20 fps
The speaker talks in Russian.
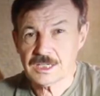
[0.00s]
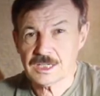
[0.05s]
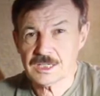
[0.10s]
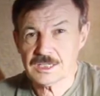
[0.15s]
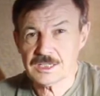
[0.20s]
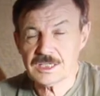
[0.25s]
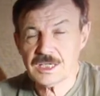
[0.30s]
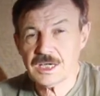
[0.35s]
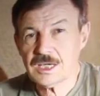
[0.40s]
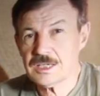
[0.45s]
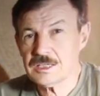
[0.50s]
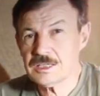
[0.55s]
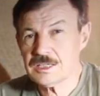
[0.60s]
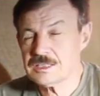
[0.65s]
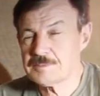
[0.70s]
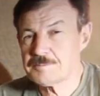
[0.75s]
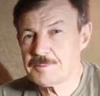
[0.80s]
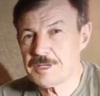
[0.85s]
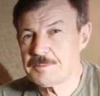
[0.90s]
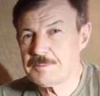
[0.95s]
Я
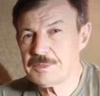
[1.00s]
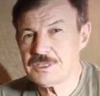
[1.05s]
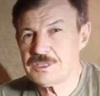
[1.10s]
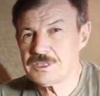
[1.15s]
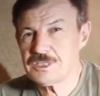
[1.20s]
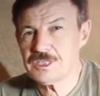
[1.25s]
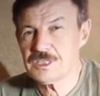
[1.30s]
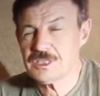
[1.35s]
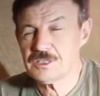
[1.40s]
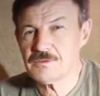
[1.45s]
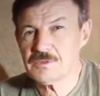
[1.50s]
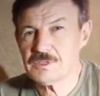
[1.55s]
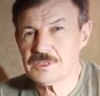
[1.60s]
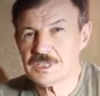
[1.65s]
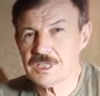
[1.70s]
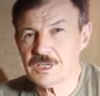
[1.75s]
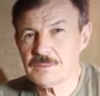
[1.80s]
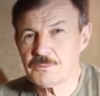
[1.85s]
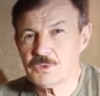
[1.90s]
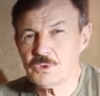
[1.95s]
экспериментировал,
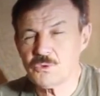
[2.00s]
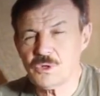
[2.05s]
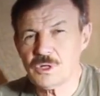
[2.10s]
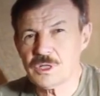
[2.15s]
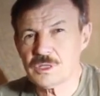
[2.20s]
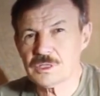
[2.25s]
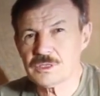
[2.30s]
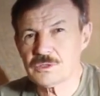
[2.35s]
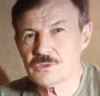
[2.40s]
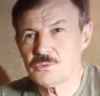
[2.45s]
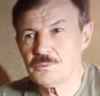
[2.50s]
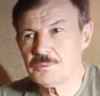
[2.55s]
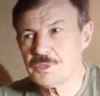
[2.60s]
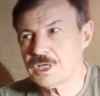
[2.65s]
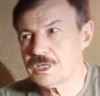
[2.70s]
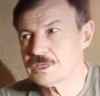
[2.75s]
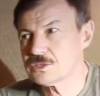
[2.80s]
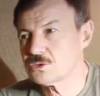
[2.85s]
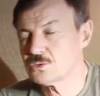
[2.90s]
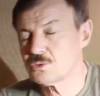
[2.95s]
я много, у
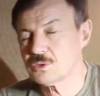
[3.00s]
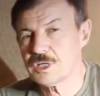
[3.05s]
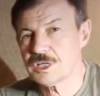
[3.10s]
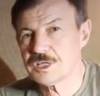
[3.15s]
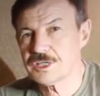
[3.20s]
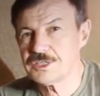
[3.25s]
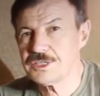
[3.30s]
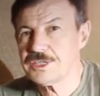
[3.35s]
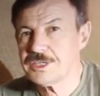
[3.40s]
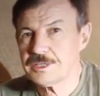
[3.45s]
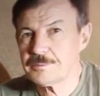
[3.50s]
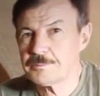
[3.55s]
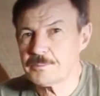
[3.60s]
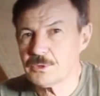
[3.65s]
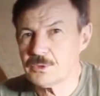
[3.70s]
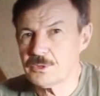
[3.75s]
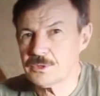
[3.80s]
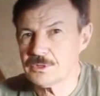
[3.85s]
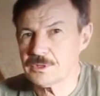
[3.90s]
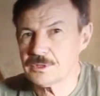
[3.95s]
меня столько книг
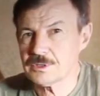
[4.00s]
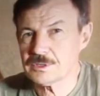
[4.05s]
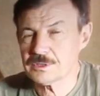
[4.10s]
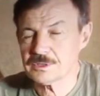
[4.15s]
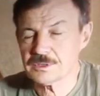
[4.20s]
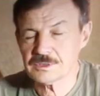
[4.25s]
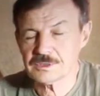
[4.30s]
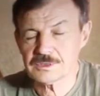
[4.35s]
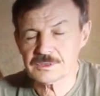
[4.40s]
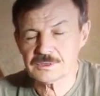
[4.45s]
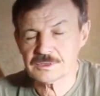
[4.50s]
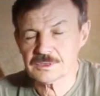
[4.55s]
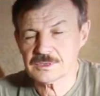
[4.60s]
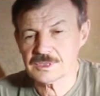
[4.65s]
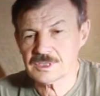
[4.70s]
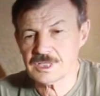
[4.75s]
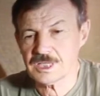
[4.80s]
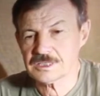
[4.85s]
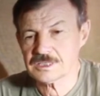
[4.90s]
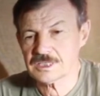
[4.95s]
по
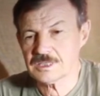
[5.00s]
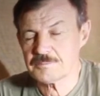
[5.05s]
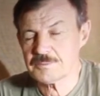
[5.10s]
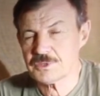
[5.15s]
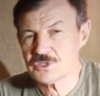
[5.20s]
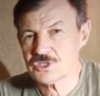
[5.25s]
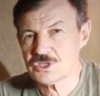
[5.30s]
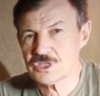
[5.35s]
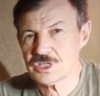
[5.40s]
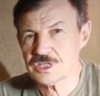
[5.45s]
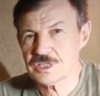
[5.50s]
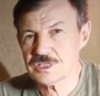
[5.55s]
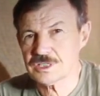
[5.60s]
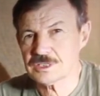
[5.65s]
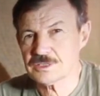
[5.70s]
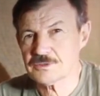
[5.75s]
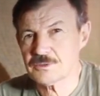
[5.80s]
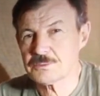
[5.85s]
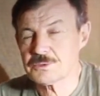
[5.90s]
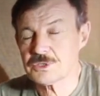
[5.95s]
э, кладке печей,
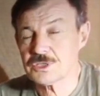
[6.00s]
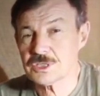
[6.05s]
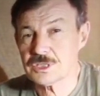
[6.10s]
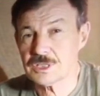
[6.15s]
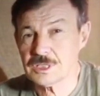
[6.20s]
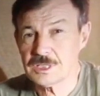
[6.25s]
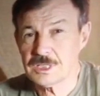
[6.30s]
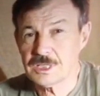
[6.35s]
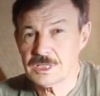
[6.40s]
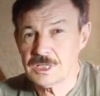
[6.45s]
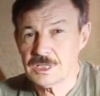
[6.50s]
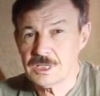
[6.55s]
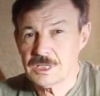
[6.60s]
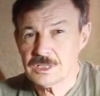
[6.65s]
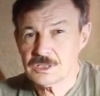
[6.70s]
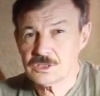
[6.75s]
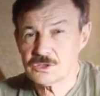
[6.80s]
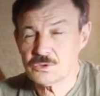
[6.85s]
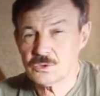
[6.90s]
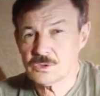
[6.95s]
это вообще,
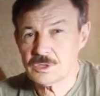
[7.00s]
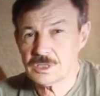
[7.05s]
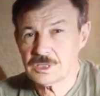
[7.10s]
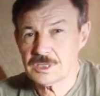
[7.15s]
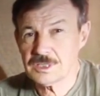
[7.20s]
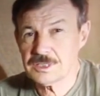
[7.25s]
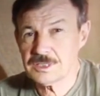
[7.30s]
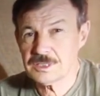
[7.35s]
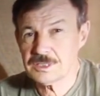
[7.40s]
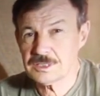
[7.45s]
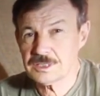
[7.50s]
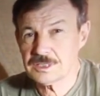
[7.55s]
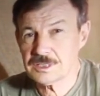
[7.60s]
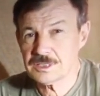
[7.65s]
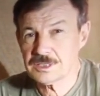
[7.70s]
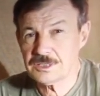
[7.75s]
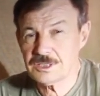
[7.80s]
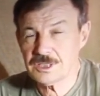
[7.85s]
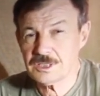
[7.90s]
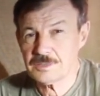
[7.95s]
столько
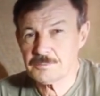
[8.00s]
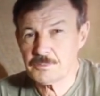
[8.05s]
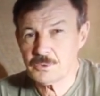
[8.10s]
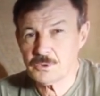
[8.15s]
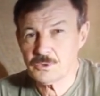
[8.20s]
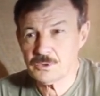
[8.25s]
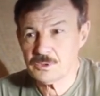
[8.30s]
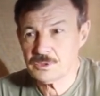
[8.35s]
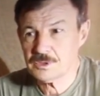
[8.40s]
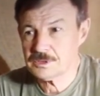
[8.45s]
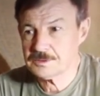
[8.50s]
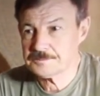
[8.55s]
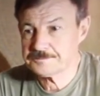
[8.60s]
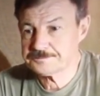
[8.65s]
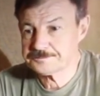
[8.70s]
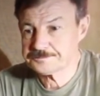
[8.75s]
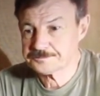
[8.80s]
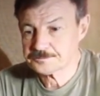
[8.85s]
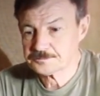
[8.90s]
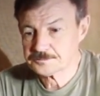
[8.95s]
книг по
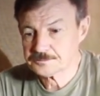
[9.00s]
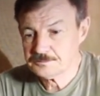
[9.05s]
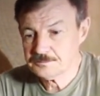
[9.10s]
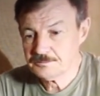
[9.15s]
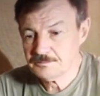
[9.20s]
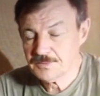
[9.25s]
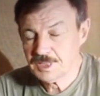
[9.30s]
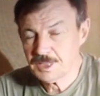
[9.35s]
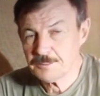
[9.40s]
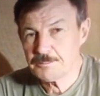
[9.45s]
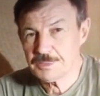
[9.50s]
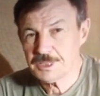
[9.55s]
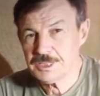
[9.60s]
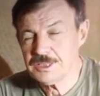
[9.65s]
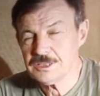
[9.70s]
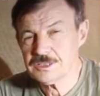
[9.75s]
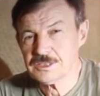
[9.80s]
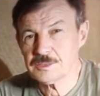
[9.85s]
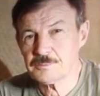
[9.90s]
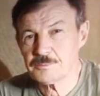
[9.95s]

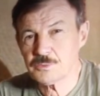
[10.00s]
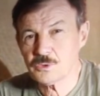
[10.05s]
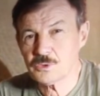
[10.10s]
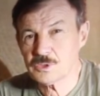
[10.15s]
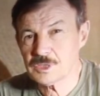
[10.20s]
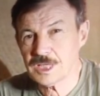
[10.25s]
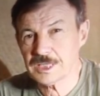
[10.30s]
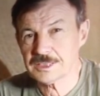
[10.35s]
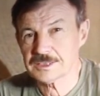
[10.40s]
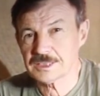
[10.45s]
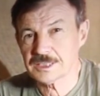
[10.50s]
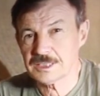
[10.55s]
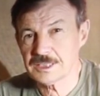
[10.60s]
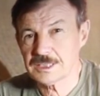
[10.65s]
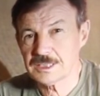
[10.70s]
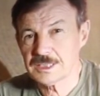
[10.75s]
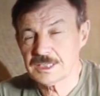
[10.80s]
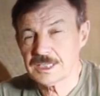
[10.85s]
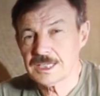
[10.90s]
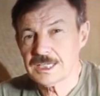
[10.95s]
принципу
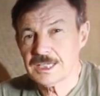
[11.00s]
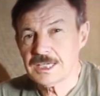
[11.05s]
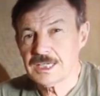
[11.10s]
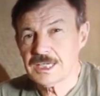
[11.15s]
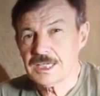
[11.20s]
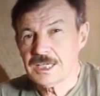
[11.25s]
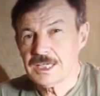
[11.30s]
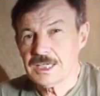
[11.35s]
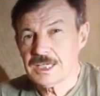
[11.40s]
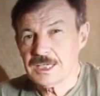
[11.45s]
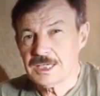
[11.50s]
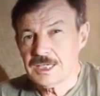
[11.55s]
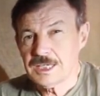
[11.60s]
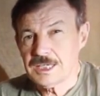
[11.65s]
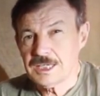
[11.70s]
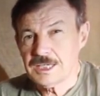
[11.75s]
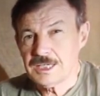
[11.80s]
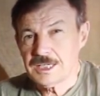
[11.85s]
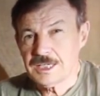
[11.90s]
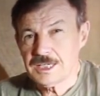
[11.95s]
кладки.
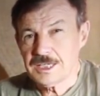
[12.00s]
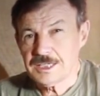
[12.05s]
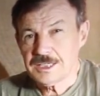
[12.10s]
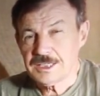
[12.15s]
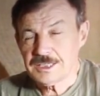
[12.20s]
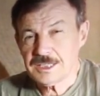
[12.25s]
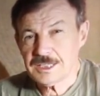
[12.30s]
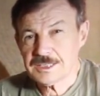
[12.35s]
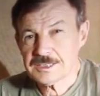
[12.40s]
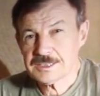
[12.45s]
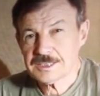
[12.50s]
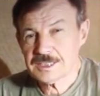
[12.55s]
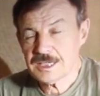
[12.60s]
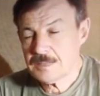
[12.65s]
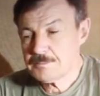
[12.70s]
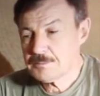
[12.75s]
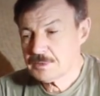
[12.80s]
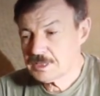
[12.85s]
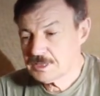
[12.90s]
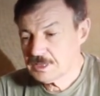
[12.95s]
Я
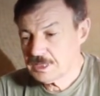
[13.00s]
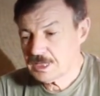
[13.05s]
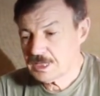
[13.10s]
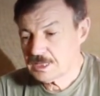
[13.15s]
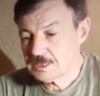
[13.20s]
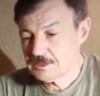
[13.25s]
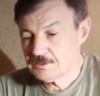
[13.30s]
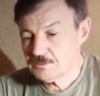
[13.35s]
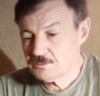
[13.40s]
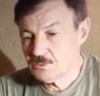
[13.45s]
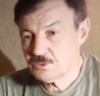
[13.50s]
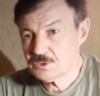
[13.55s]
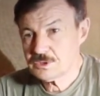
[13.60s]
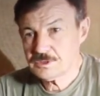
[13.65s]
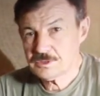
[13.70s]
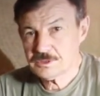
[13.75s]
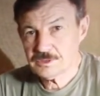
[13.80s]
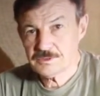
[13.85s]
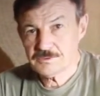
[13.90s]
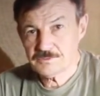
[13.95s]
сам клал
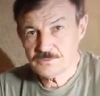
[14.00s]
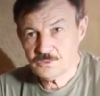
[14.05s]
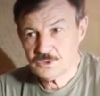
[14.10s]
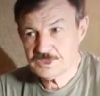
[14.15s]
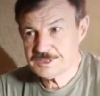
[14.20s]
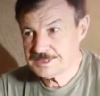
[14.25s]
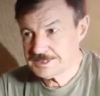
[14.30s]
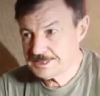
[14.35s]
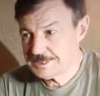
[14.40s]
вот, вот